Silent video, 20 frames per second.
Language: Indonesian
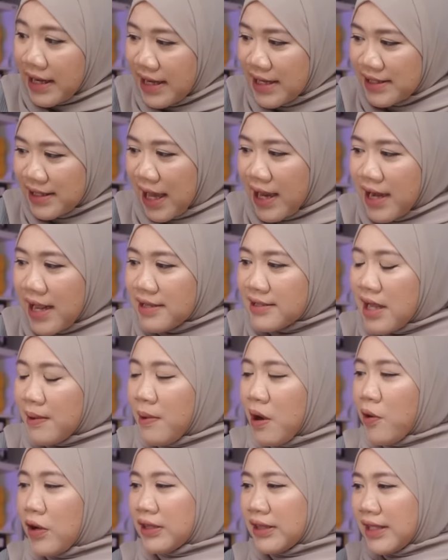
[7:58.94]
Nah di saat yang
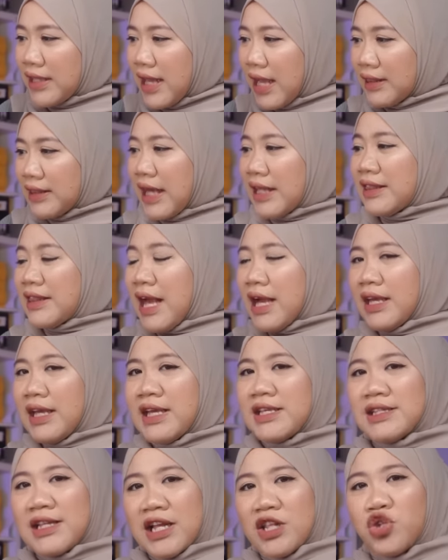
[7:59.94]
sama Wak, ternyata
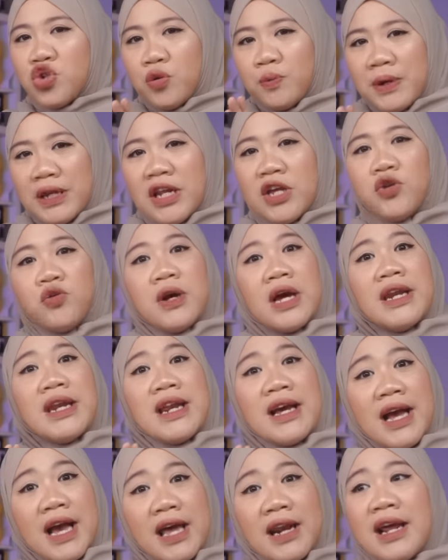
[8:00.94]
tangisan sum ini juga
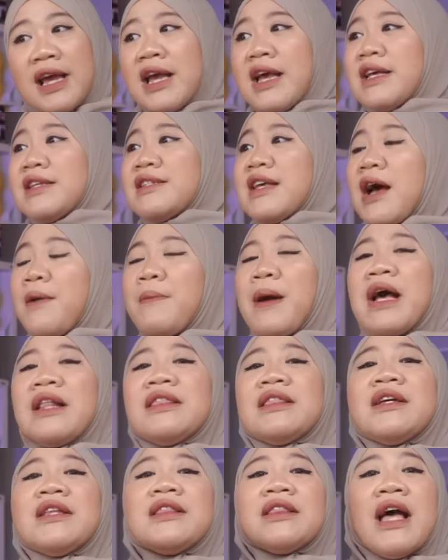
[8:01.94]
didengar
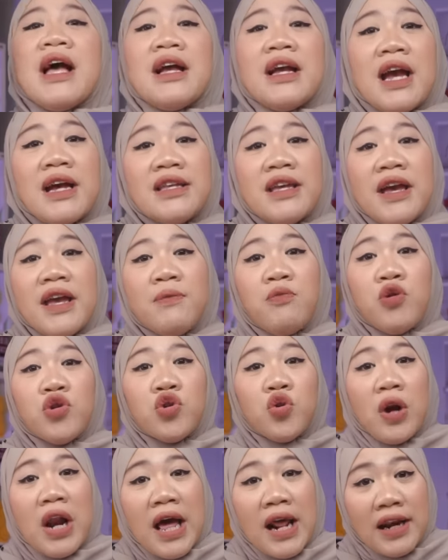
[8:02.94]
sama tetangganya Ibu
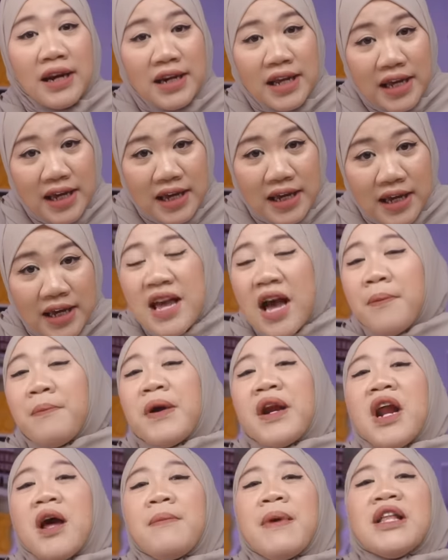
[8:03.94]
Sulardi
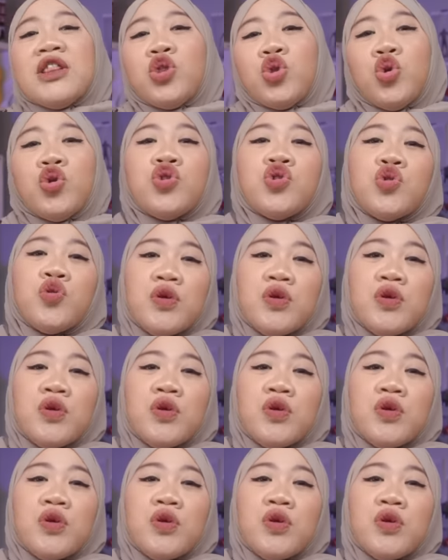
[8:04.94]
yang bernama Tut